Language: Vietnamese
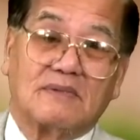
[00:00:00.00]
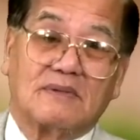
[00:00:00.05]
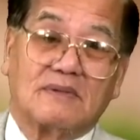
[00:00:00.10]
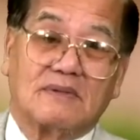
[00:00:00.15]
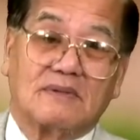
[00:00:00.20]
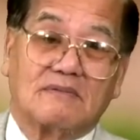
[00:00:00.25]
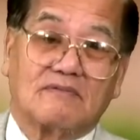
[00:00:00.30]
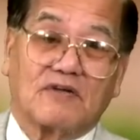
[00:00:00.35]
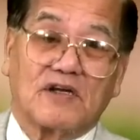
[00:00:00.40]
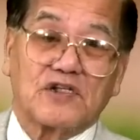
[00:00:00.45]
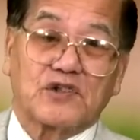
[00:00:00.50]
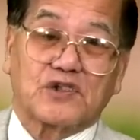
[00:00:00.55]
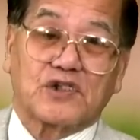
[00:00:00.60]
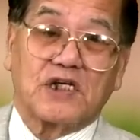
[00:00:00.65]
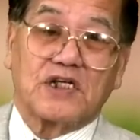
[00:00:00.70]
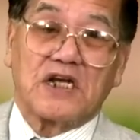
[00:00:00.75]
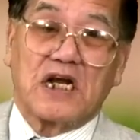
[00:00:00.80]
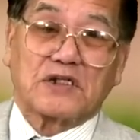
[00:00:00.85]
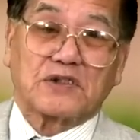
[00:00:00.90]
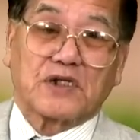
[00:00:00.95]
văn sĩ
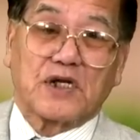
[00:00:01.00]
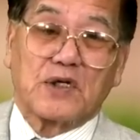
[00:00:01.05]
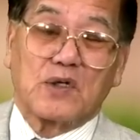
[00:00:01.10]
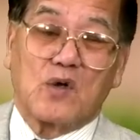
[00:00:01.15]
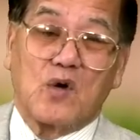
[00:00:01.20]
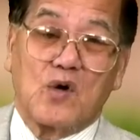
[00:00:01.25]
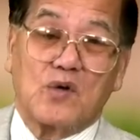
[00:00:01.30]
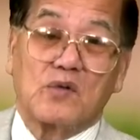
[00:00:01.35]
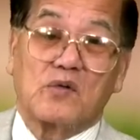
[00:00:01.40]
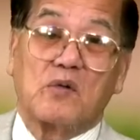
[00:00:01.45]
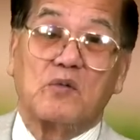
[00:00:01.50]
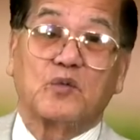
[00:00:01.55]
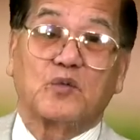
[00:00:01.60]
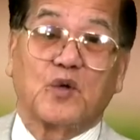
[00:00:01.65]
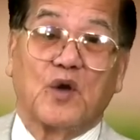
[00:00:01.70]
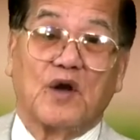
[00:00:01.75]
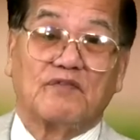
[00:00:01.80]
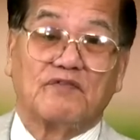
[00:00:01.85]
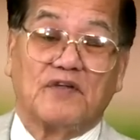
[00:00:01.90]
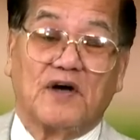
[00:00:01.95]
Đặng Trần Côn cũng
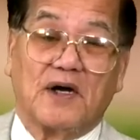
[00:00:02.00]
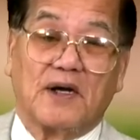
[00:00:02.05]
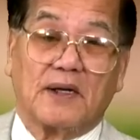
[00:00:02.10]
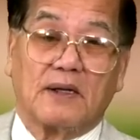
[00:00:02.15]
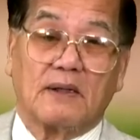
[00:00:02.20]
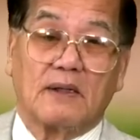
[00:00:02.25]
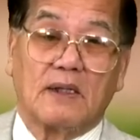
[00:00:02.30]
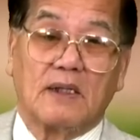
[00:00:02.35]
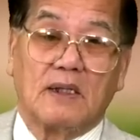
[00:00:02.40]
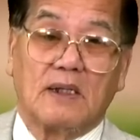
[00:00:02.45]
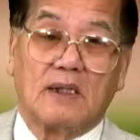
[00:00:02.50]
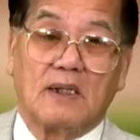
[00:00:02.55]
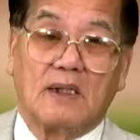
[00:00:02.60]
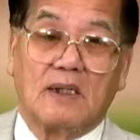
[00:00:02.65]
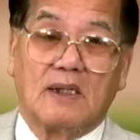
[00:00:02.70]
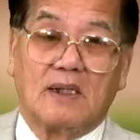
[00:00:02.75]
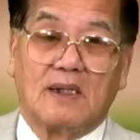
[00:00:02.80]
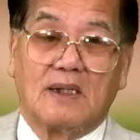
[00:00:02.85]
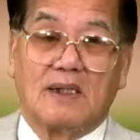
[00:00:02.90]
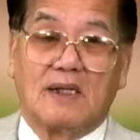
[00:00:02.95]
tuyệt vời.
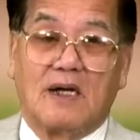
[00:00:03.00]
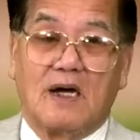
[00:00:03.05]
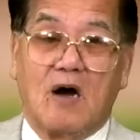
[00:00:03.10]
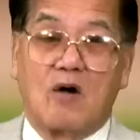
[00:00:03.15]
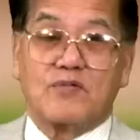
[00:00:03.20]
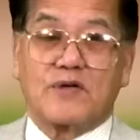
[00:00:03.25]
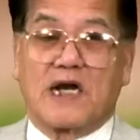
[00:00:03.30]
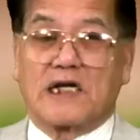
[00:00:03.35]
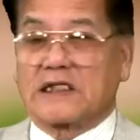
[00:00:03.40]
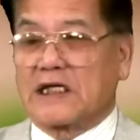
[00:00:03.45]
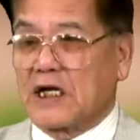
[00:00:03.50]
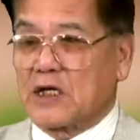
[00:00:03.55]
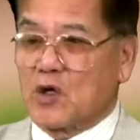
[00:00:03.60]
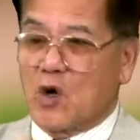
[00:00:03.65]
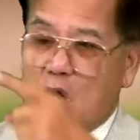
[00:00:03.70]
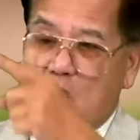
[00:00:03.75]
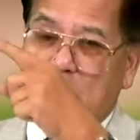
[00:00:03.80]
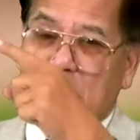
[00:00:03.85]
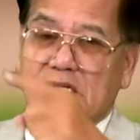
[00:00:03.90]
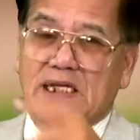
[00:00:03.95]
Ông Đặng Trần
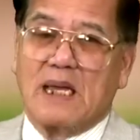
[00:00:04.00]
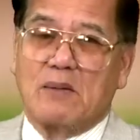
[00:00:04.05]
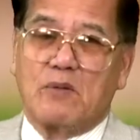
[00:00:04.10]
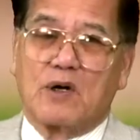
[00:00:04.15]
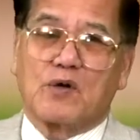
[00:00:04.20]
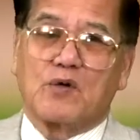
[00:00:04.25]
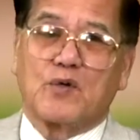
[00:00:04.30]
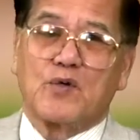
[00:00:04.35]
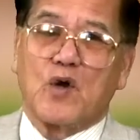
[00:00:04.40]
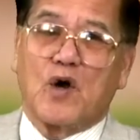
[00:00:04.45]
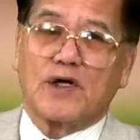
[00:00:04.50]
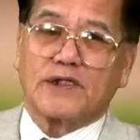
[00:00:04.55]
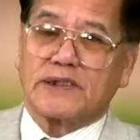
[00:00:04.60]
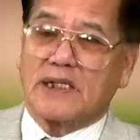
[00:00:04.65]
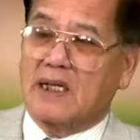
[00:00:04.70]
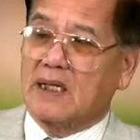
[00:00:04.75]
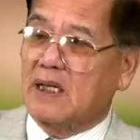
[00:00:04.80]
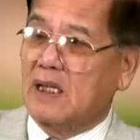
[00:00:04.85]
Côn lấy ra một câu nói rằng: